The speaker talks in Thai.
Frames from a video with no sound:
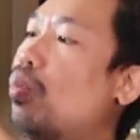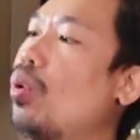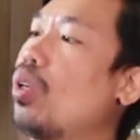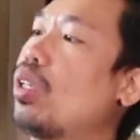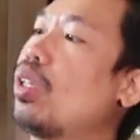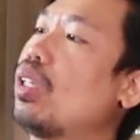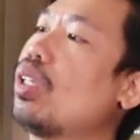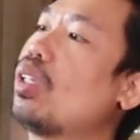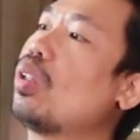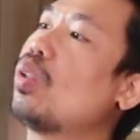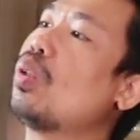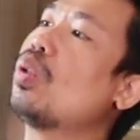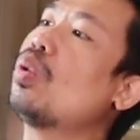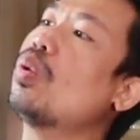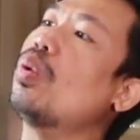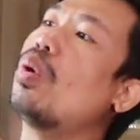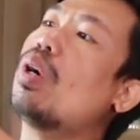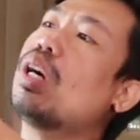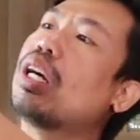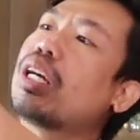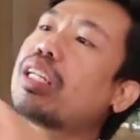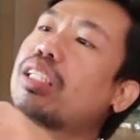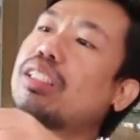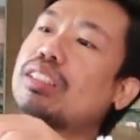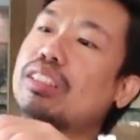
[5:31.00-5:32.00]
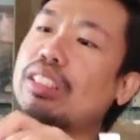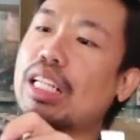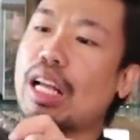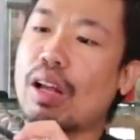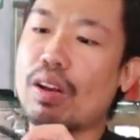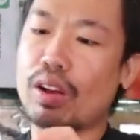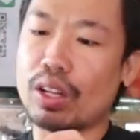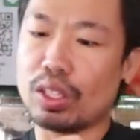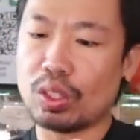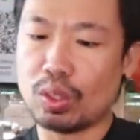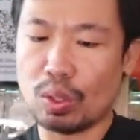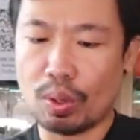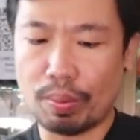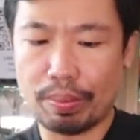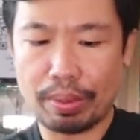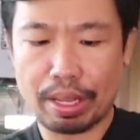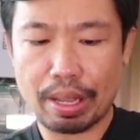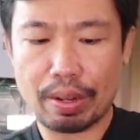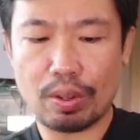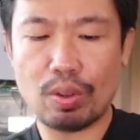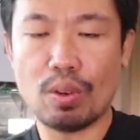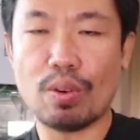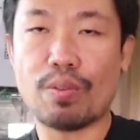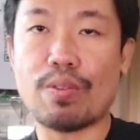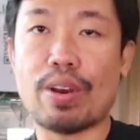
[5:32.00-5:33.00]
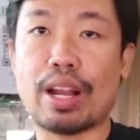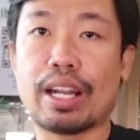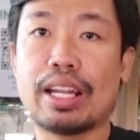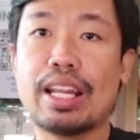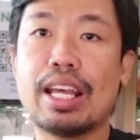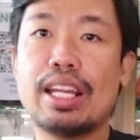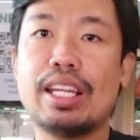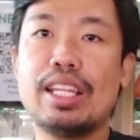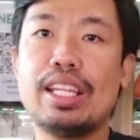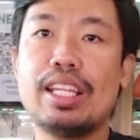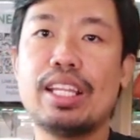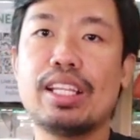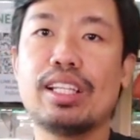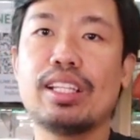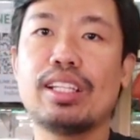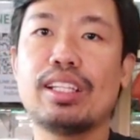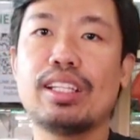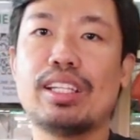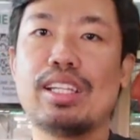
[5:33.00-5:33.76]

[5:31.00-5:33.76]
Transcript: มปลดตัวสาวกระโจมนะครับ จะอยู่ฝั่งด้านนี้